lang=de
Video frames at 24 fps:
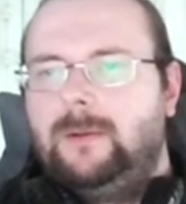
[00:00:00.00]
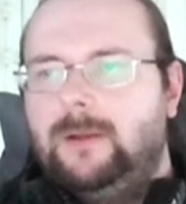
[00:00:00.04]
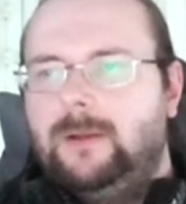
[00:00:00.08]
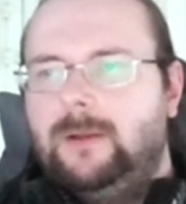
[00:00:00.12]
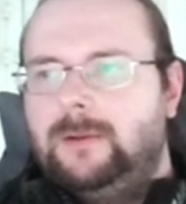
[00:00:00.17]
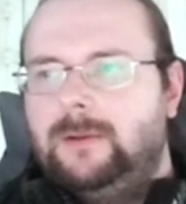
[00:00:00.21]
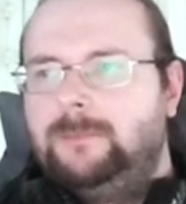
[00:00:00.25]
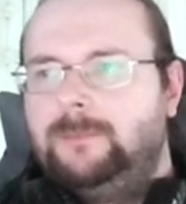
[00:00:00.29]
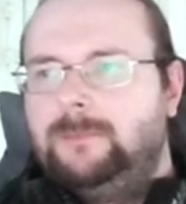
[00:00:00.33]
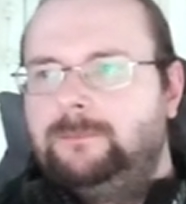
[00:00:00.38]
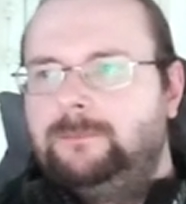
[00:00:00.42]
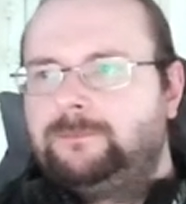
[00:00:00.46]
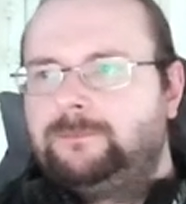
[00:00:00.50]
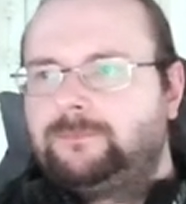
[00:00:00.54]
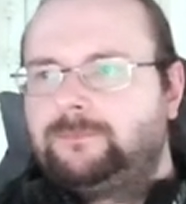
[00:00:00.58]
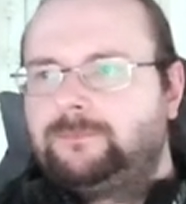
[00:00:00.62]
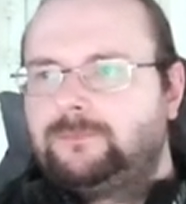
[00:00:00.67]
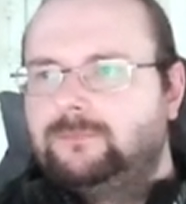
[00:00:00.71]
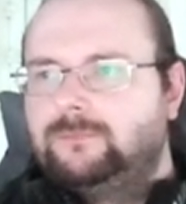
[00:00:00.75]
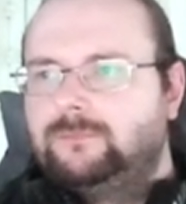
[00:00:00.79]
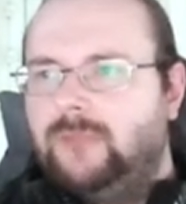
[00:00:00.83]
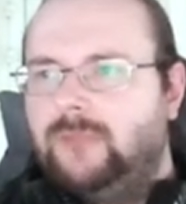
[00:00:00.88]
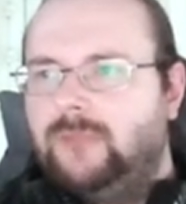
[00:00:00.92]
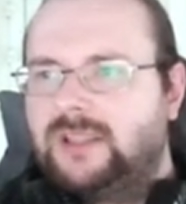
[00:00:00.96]
Ähm,
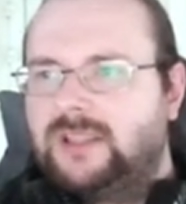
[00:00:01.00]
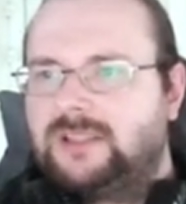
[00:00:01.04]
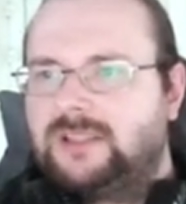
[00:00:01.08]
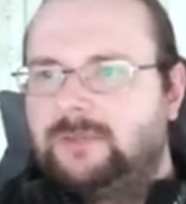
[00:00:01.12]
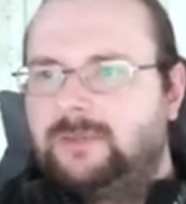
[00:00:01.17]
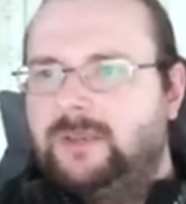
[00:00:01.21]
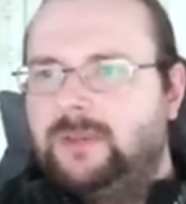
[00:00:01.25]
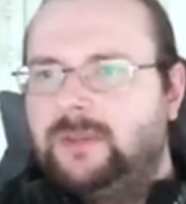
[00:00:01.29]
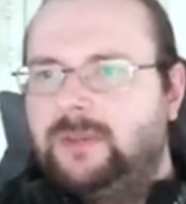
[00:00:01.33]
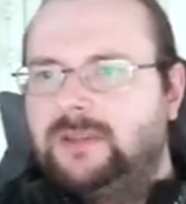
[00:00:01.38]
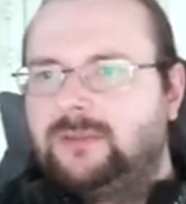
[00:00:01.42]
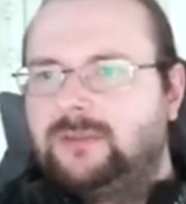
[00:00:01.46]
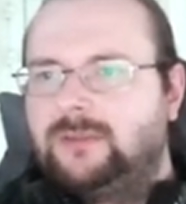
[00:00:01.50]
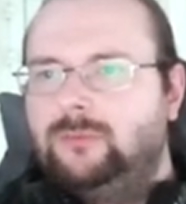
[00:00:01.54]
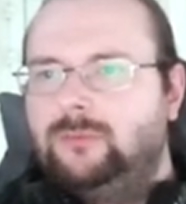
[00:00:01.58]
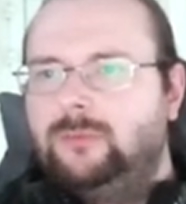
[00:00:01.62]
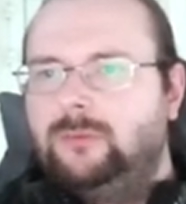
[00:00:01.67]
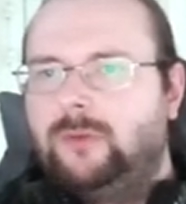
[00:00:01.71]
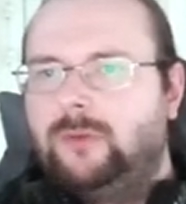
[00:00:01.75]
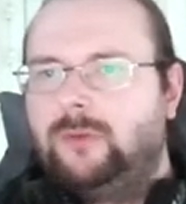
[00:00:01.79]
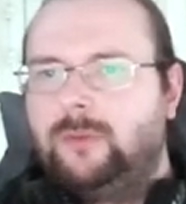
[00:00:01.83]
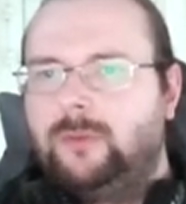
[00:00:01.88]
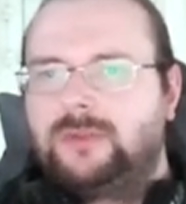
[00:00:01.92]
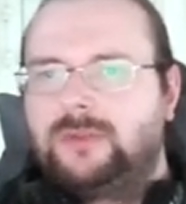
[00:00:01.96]
was bist du
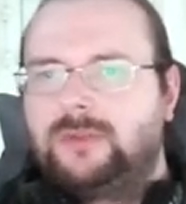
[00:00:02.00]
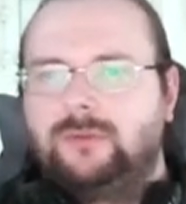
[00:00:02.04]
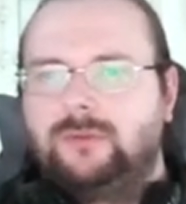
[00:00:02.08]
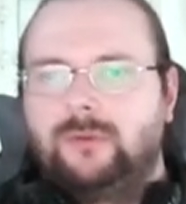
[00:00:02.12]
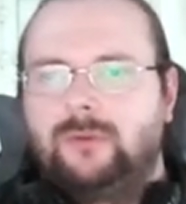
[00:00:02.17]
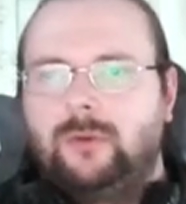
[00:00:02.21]
und warum bist du